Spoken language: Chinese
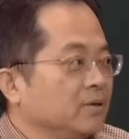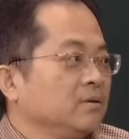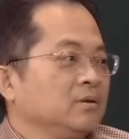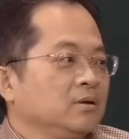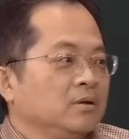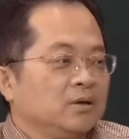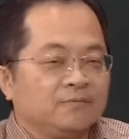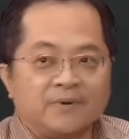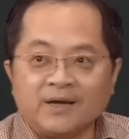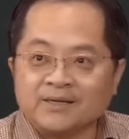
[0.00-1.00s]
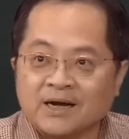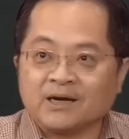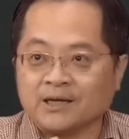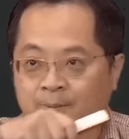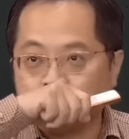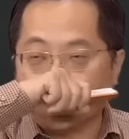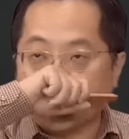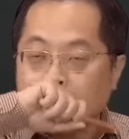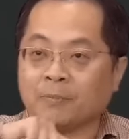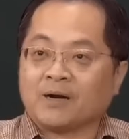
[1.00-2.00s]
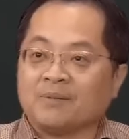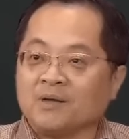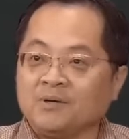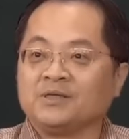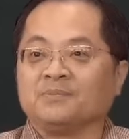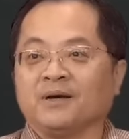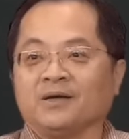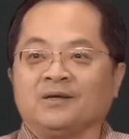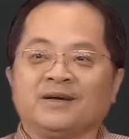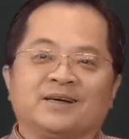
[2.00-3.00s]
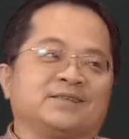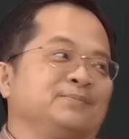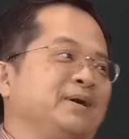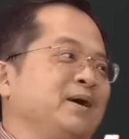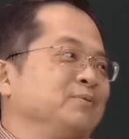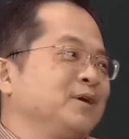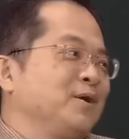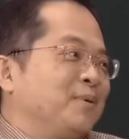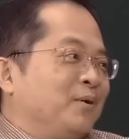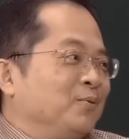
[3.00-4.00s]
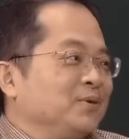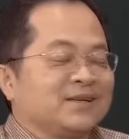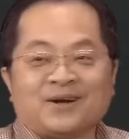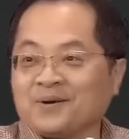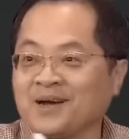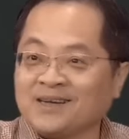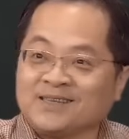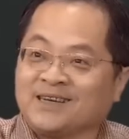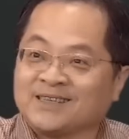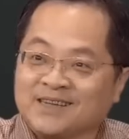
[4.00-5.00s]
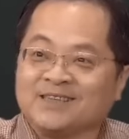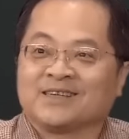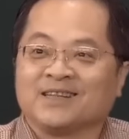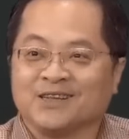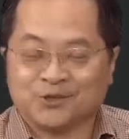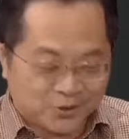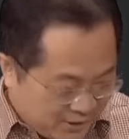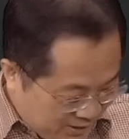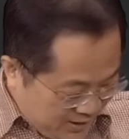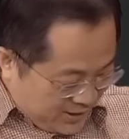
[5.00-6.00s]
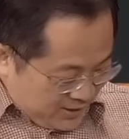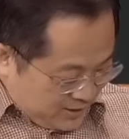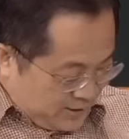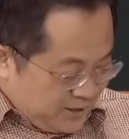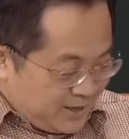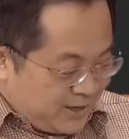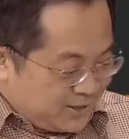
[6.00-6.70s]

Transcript: 错，非常离谱。保拉文一米几倍，应该十倍还不到吧？我就稍微看一下前三季三点九亿，今天今天收